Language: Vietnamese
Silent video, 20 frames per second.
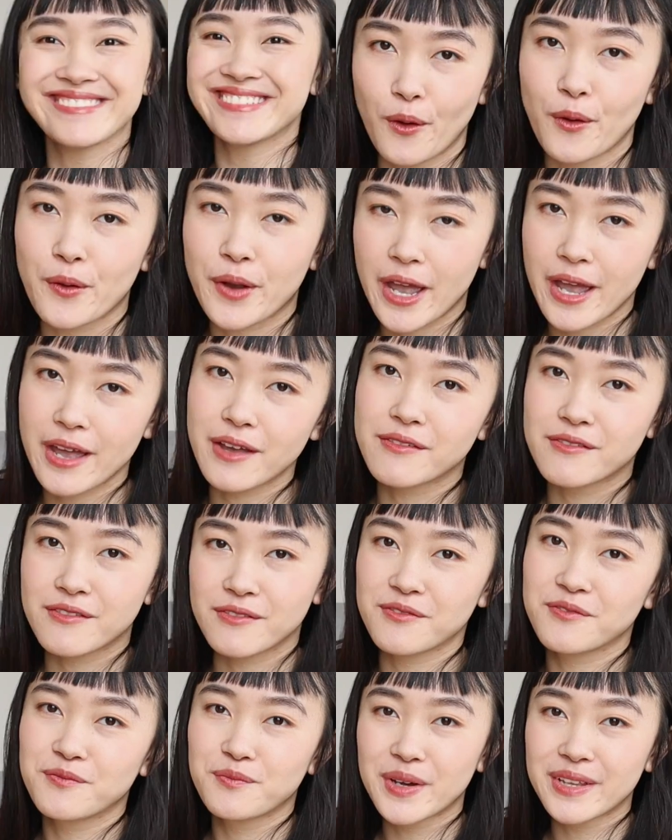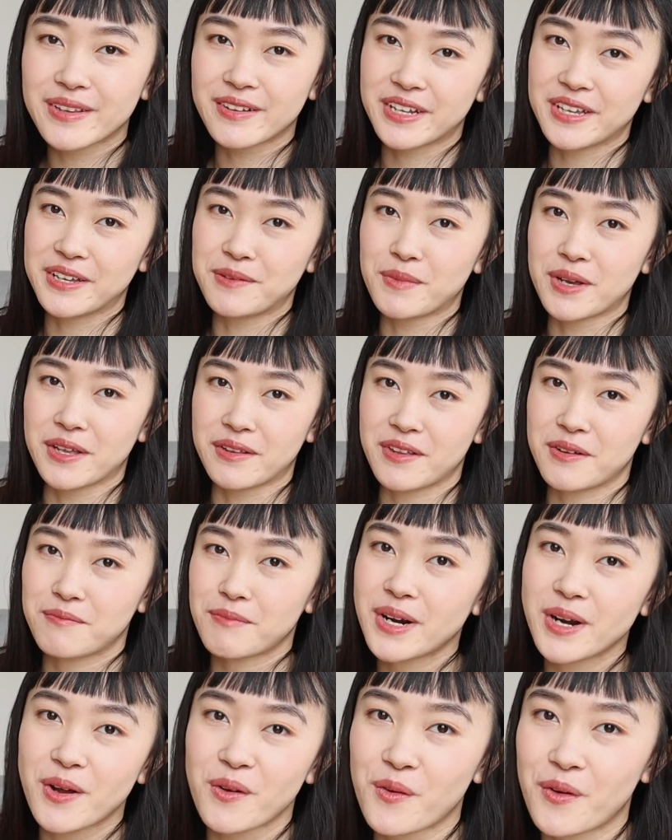ok bây giờ thì mình sẽ
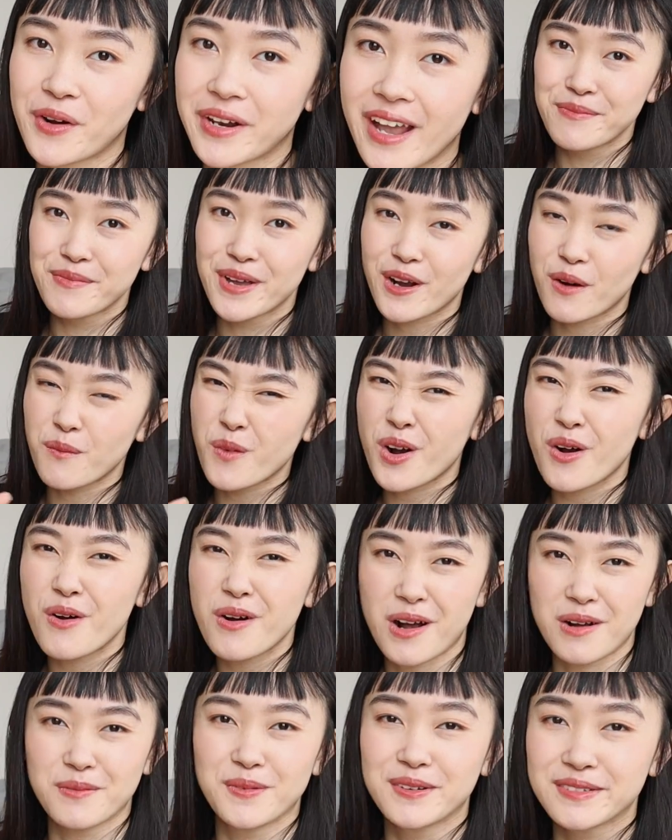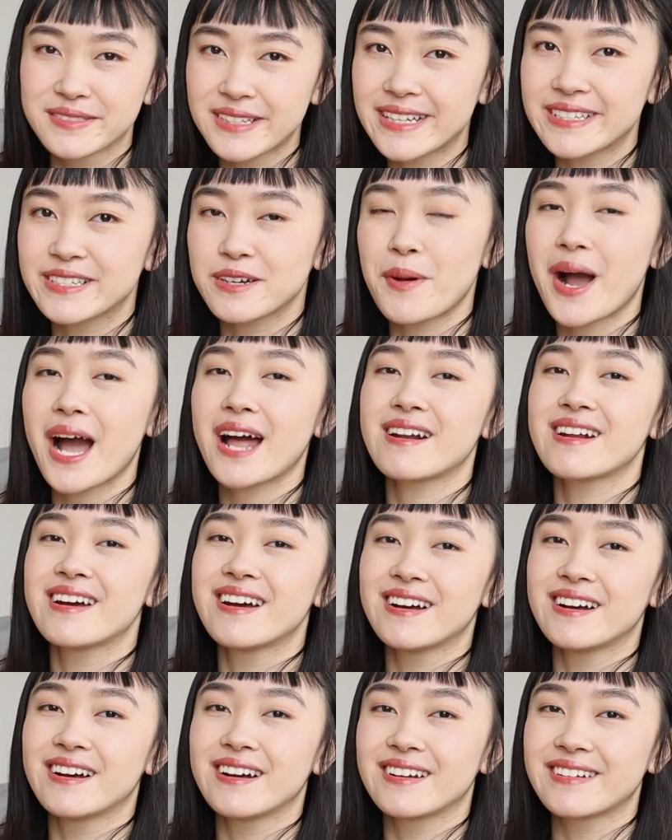bắt đầu luôn thì mình có một câu hỏi muốn dành cho bạn
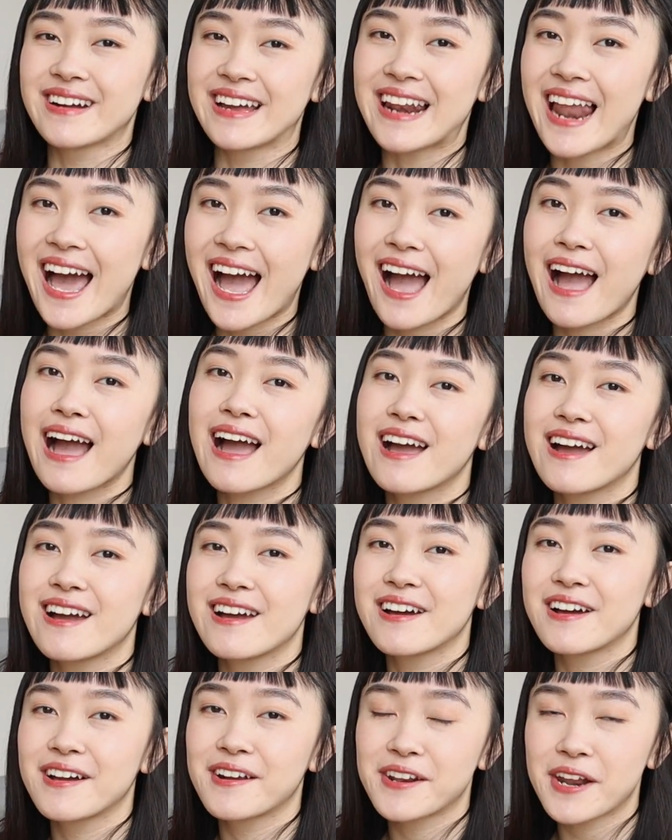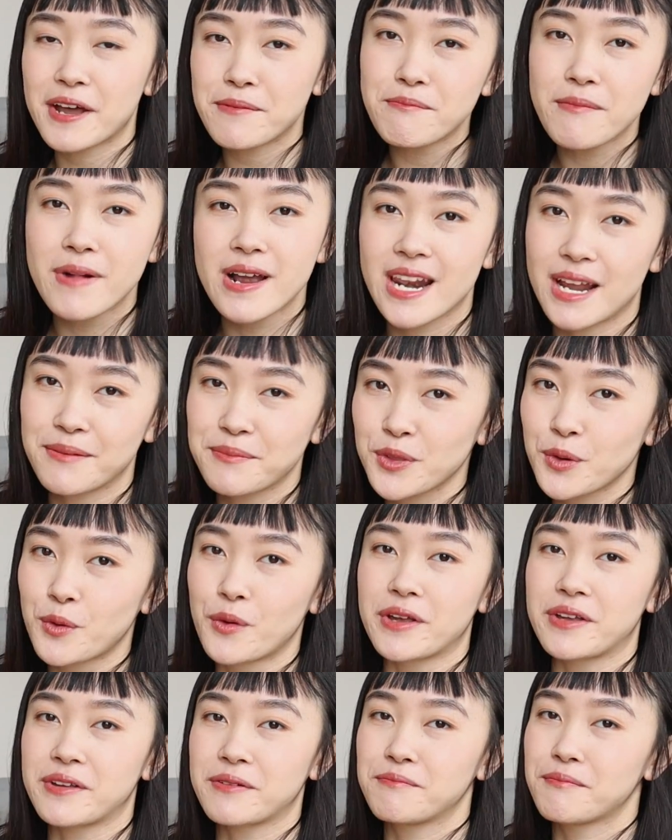đấy là năm 15
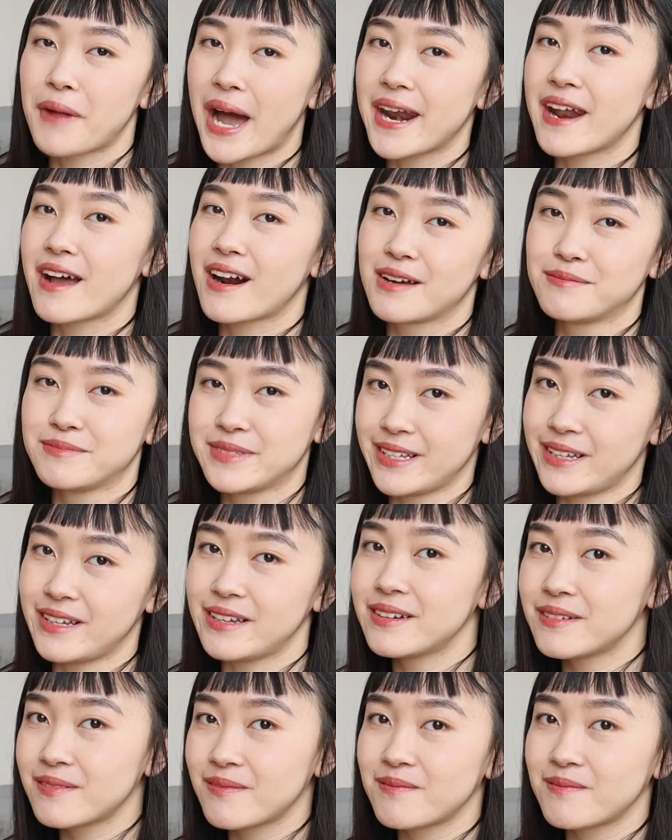tuổi bạn đang làm gì